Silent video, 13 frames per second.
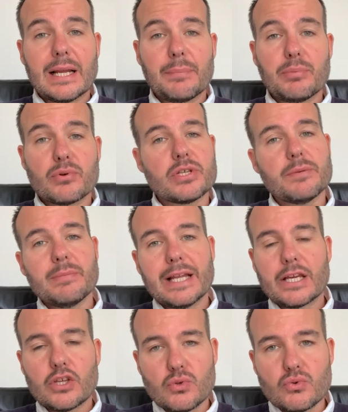
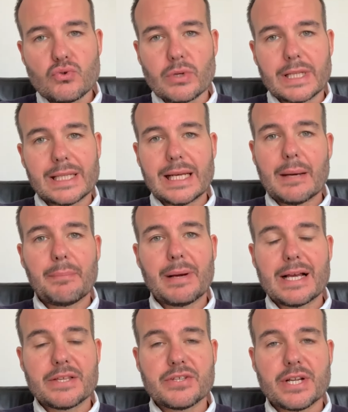possibile chiusura della
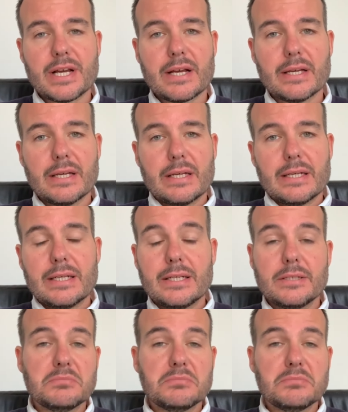pagina eh,